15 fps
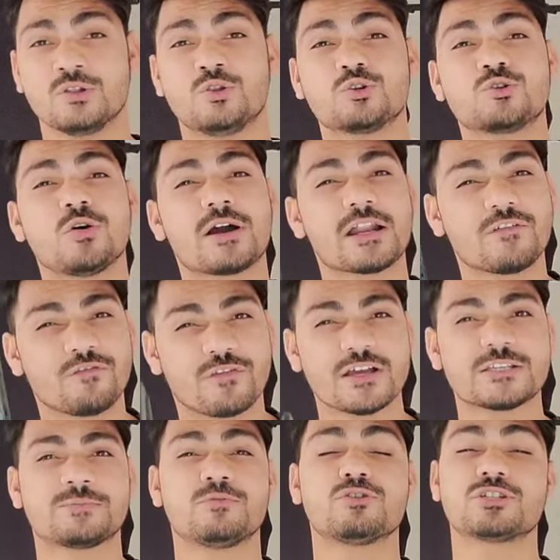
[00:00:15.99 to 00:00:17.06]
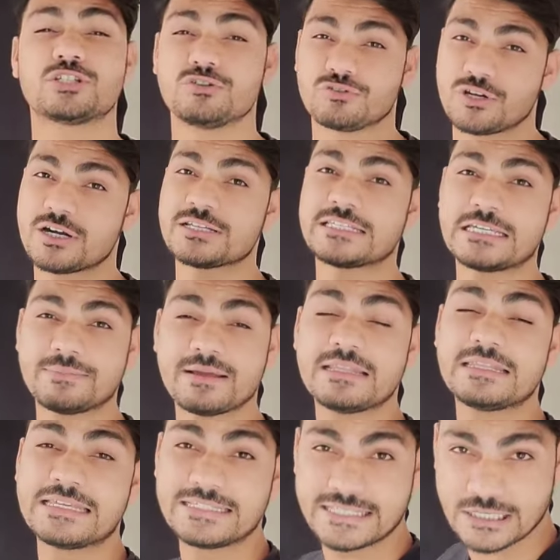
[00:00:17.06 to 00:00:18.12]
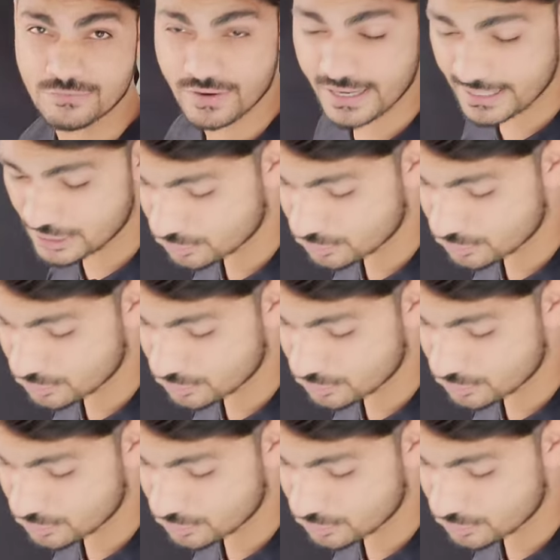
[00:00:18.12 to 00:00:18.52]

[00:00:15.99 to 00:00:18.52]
दोस्तों अगर आप फेसबुक ट्विटर जीमेल लिंकडिन वगैरह